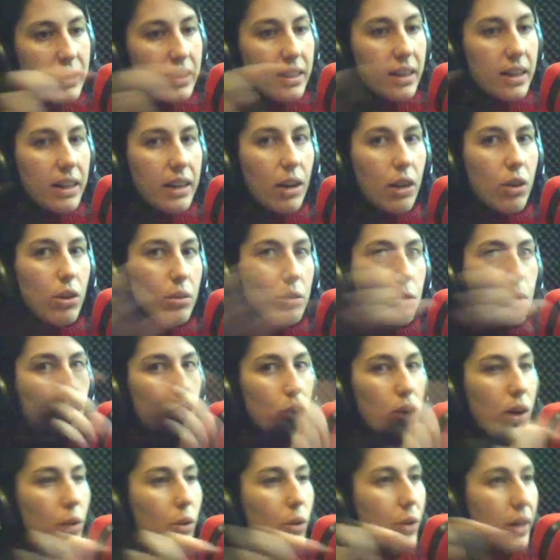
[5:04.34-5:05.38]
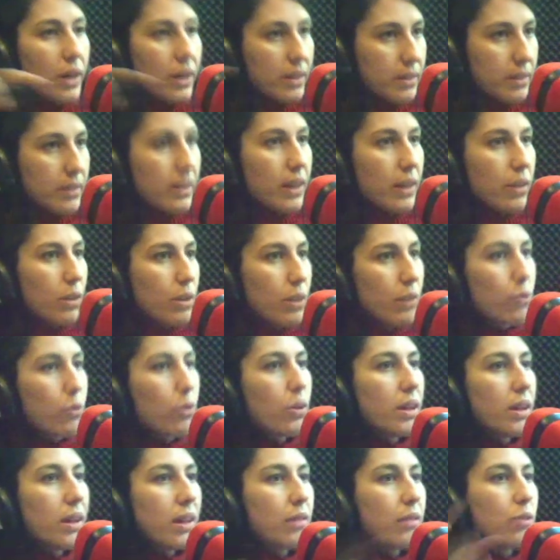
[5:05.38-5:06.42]
que tener cada libro es una coherencia y una
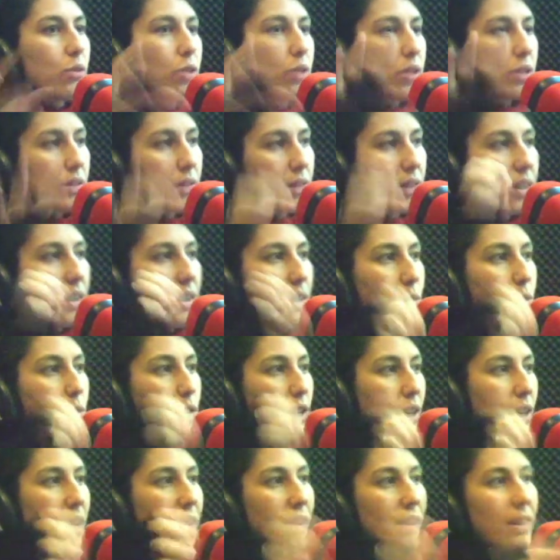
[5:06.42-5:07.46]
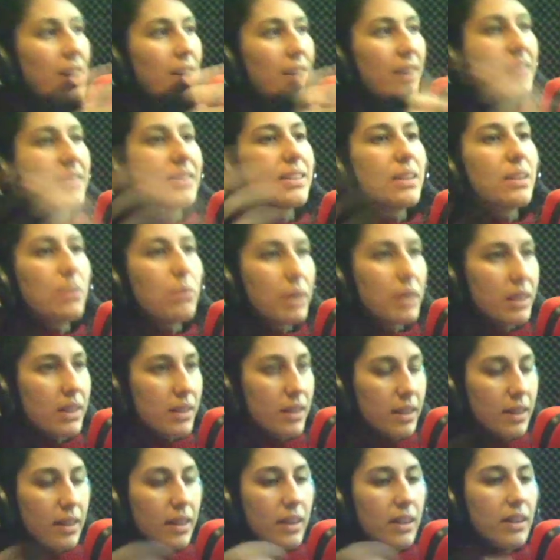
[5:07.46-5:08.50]
fluidez. Entonces tendremos que
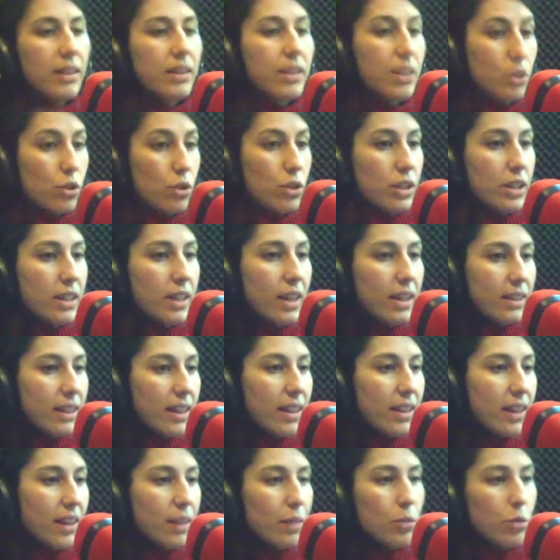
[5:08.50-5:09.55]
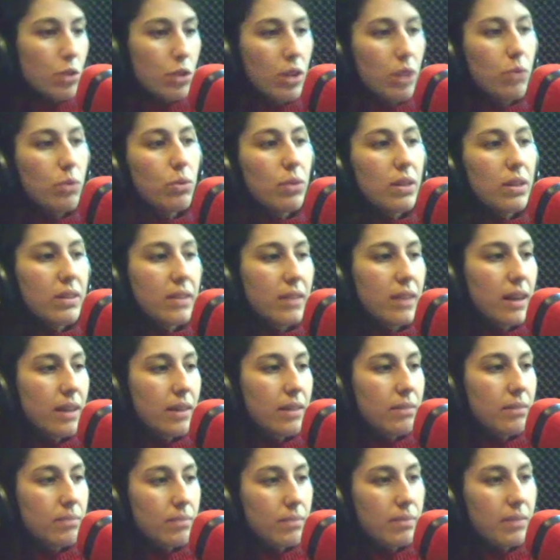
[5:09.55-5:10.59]
reescribir. De eso se trata, digamos, el
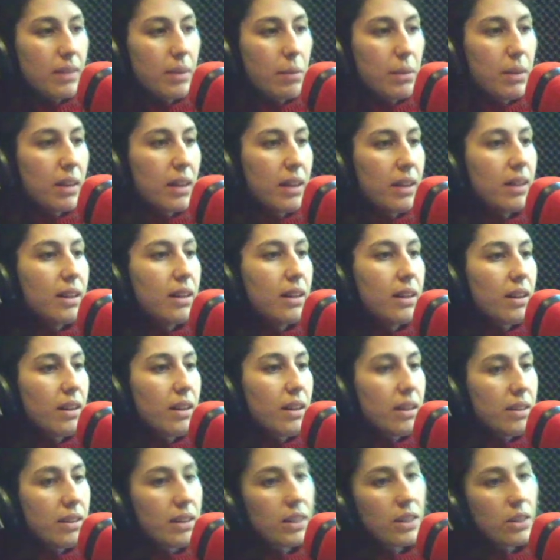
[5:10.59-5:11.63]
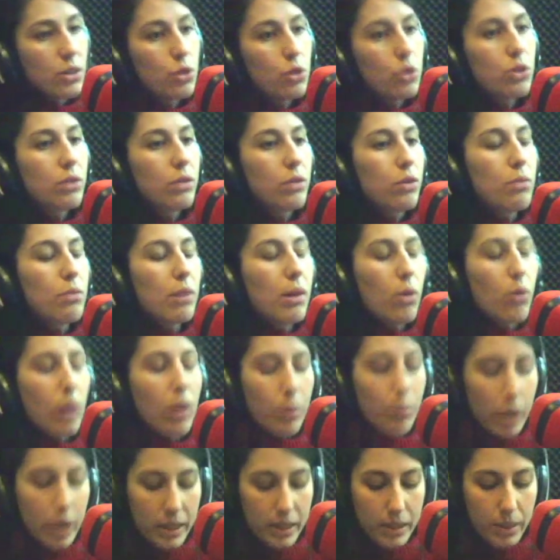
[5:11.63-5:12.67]
utilizar mm, también el texto de forma
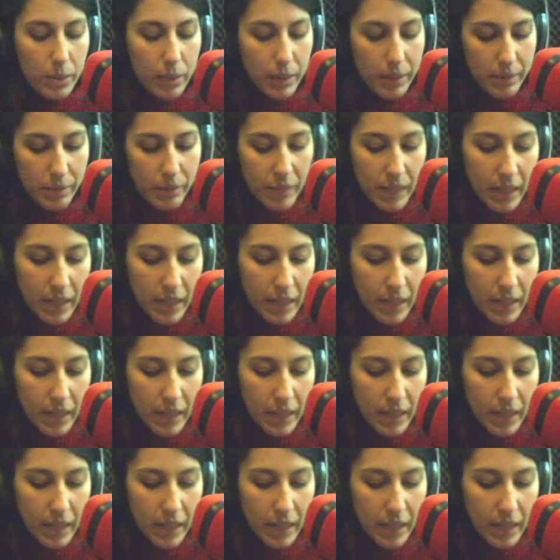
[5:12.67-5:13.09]
colaborativa.